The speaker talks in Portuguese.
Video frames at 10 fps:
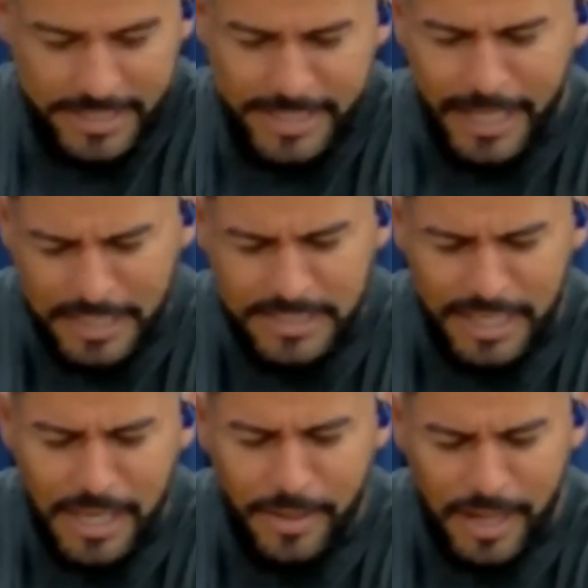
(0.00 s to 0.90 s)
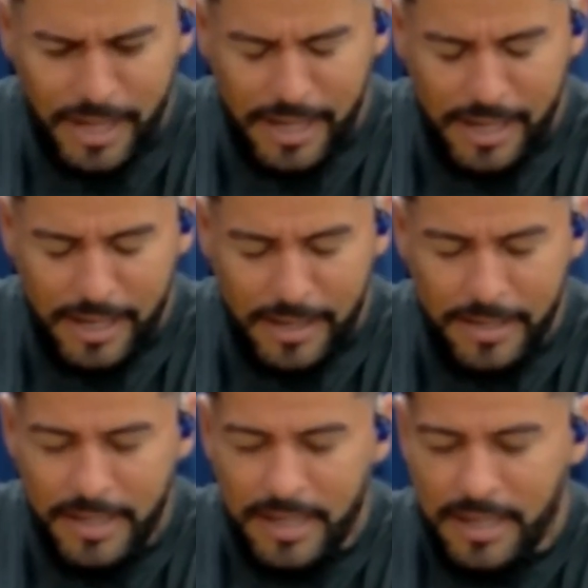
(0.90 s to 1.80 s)
e ele tem a, a
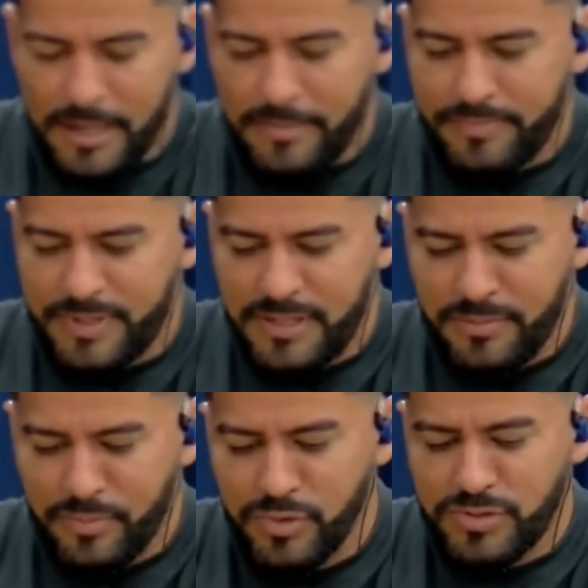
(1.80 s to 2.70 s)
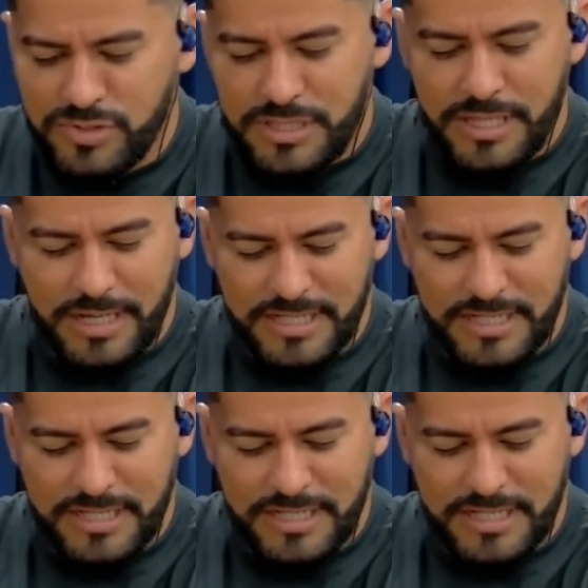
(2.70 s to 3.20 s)
muitos de,